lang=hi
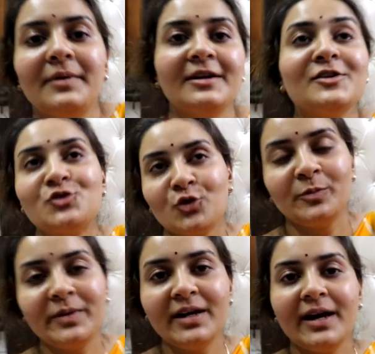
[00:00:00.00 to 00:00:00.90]
मैंने जो
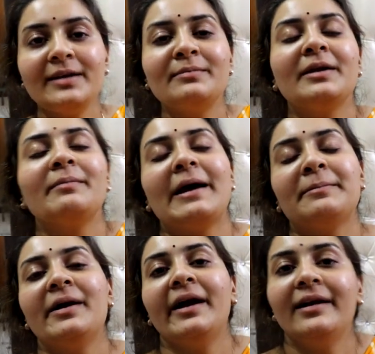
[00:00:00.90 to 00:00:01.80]
भी यानी मेरे बैग
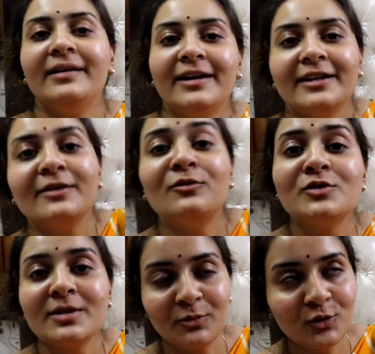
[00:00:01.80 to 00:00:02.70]
में ऐड किया था वो
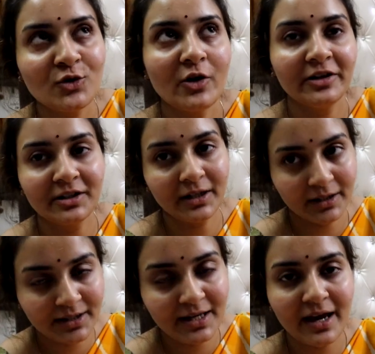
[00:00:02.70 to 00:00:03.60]
सब कुछ ऑर्डर
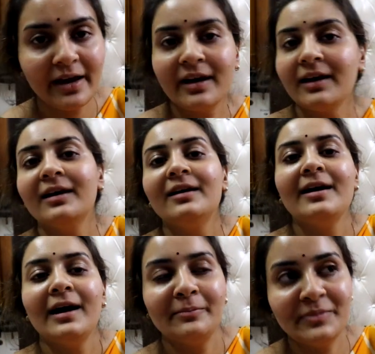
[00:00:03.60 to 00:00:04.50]
कर दिया है
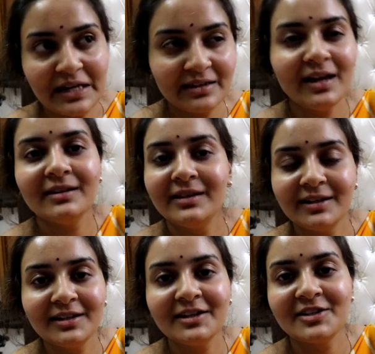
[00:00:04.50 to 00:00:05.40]
अब देखते हैं
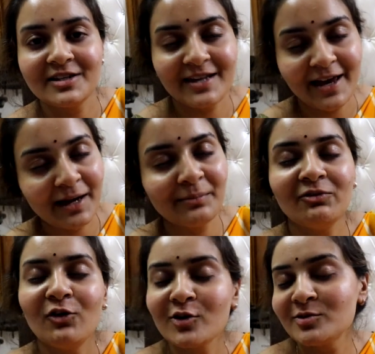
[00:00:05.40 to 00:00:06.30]
धीरे धीरे जैसे आएगा मैं
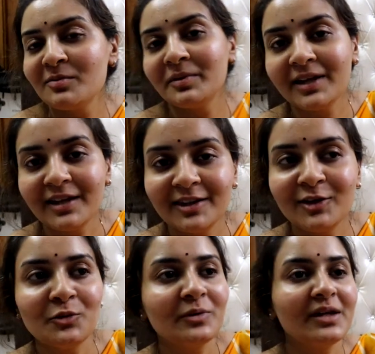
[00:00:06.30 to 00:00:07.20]
व्लॉग्स में बताती
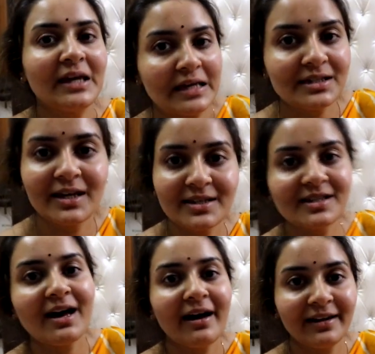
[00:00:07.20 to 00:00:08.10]
रहूँगी कैसे
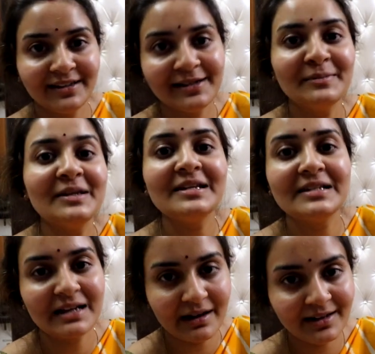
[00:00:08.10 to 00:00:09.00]
कैसे आ रही है मेरी
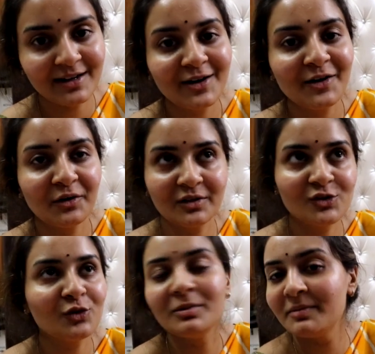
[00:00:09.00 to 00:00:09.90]
साड़ियाँ और
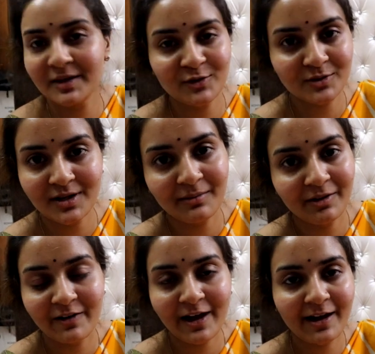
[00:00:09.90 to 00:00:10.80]
जो भी मैंने दूसरा
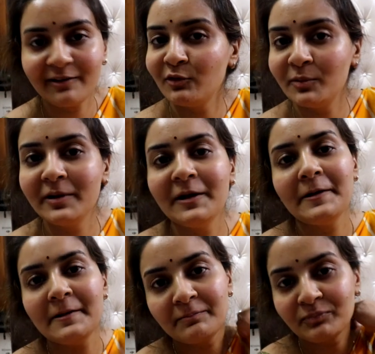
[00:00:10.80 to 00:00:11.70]
मंगवाया है वो भी
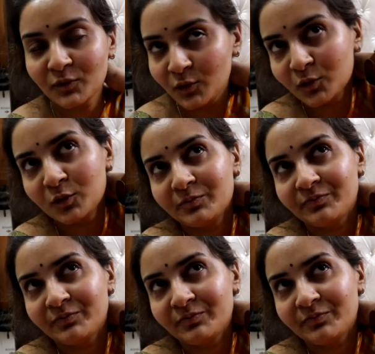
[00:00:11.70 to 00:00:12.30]
तो